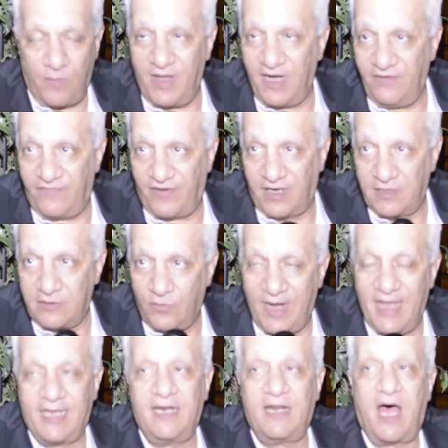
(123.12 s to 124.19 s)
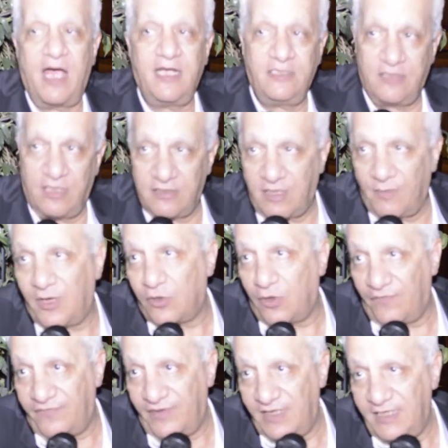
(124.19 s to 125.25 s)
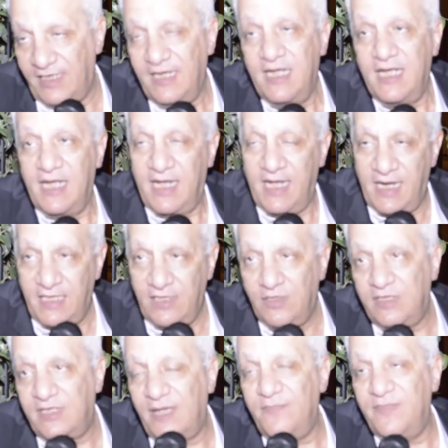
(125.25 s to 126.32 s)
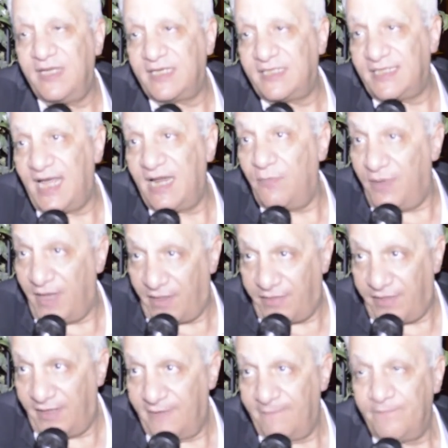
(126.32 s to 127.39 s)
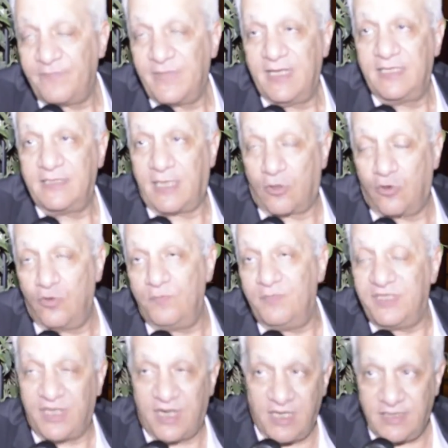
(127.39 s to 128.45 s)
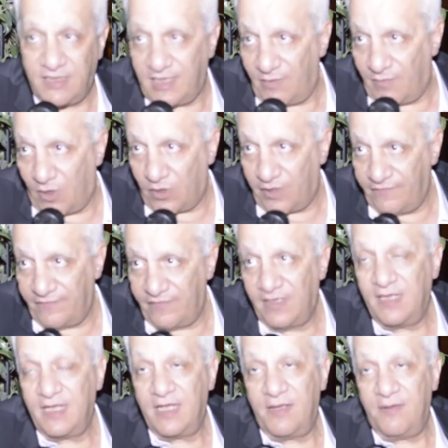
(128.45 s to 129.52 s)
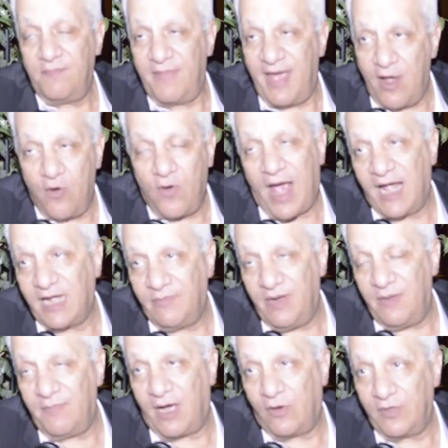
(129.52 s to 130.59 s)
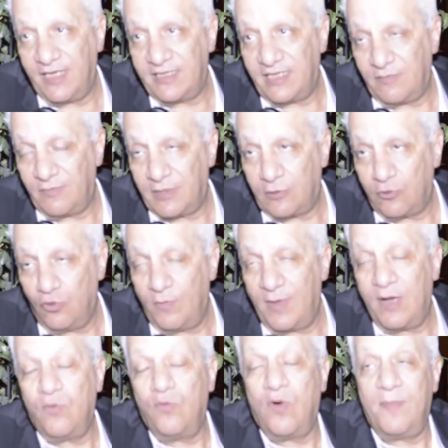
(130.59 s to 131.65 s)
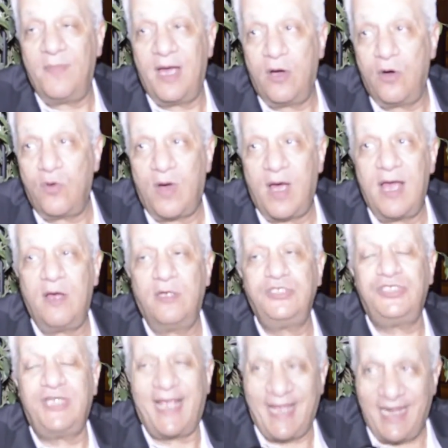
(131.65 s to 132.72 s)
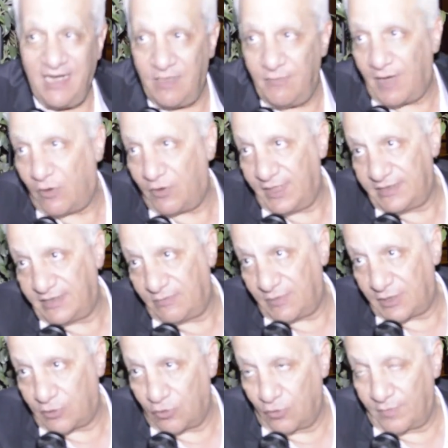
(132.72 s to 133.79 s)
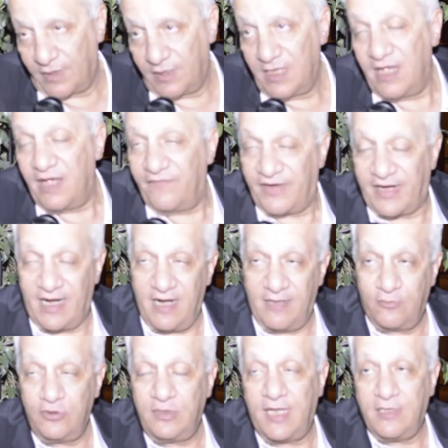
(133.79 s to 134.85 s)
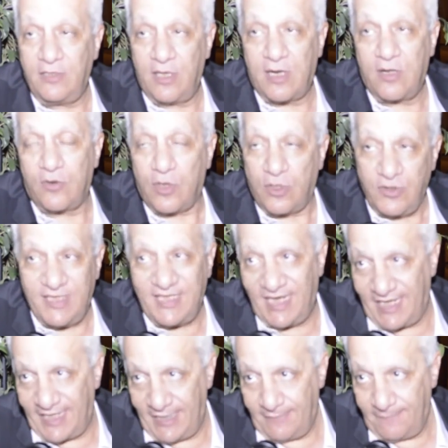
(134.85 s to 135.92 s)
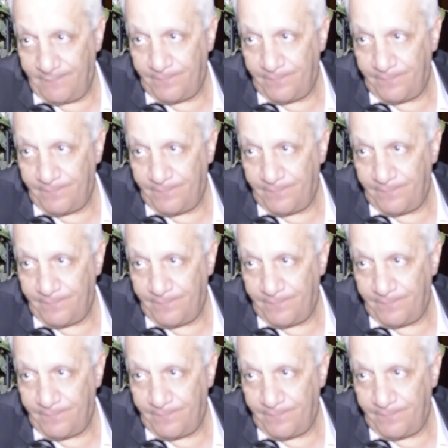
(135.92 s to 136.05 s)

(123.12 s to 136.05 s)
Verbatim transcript: مالي فقط ولكن ايضا تبرع فني أن يتم ارسال بعثه تقوم بدراسه الموقف ما هو حجم المعونات المطلوبه وما هو شكل المعونات المطلوبه فكان لابد ان يرى رؤيه العين